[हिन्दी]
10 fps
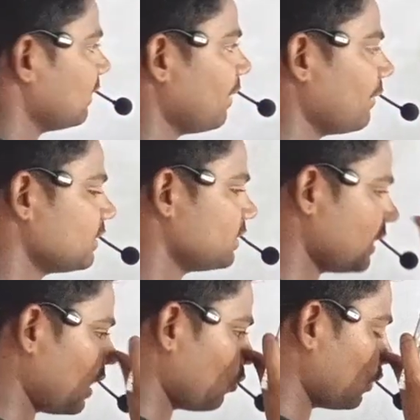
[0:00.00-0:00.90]
एक्स की पावर
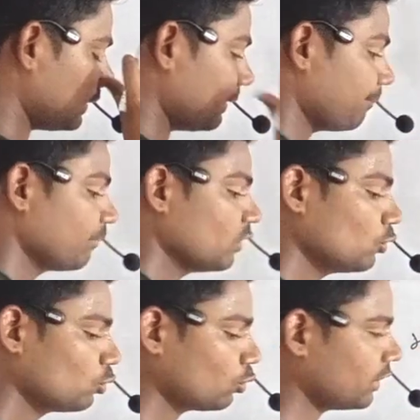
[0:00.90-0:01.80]
चार हो रही है
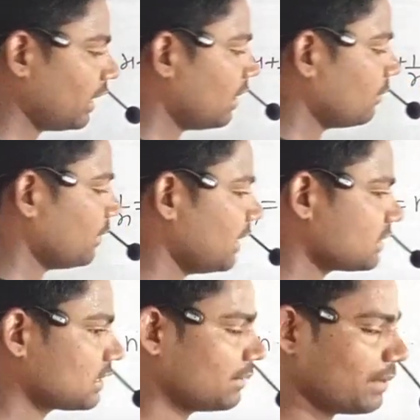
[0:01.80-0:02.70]
तो क्या हम
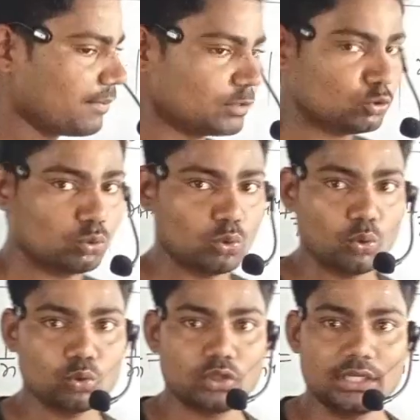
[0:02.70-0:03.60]
एक्स की पावर जो
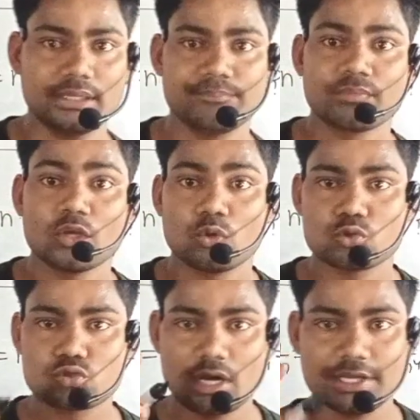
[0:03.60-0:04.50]
दो होती है
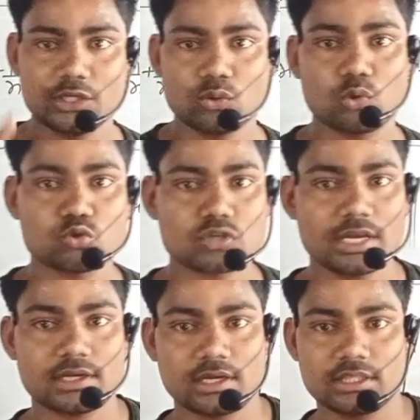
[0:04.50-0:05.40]
उसका ही होल
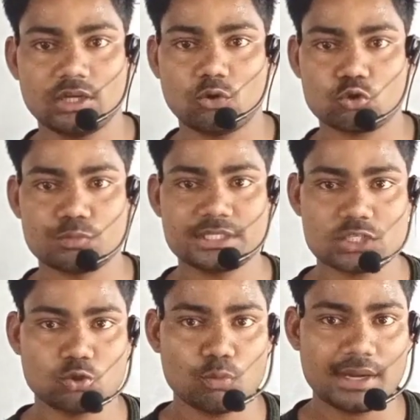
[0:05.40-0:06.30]
स्क्वायर कर दें और उसमें
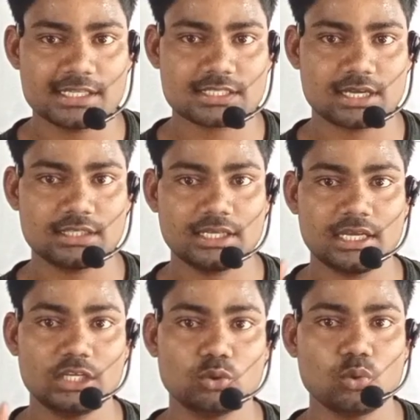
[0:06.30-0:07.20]
से दो माइनस कर दें
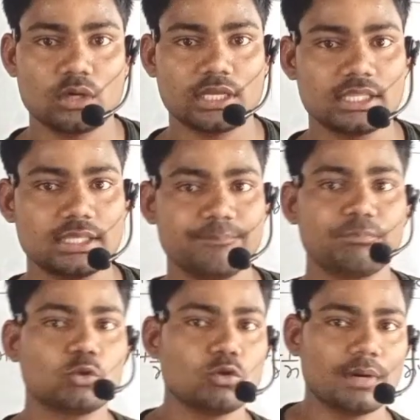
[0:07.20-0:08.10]
यानी कि दो घटा दें
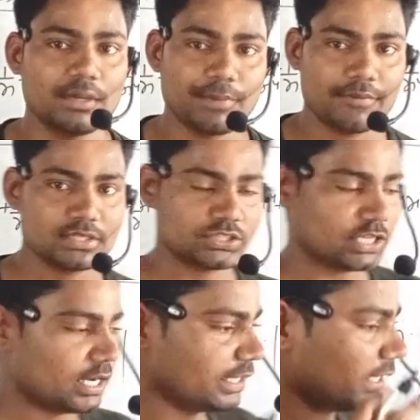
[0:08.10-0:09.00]
तो हमारी पावर
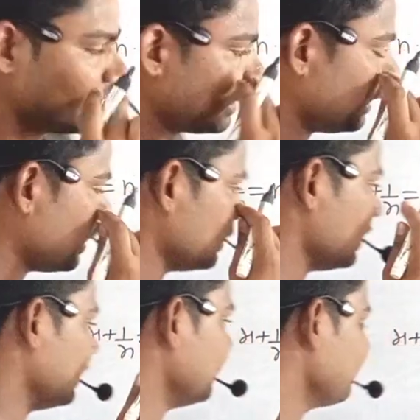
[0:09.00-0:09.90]
चार निकल करके
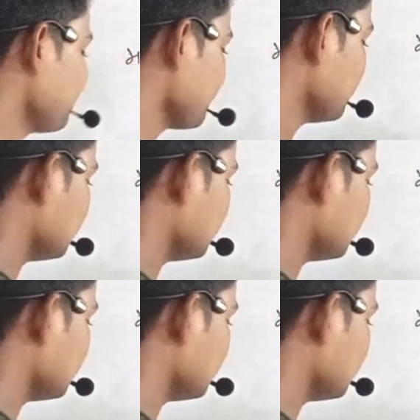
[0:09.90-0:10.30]
आ जाएगी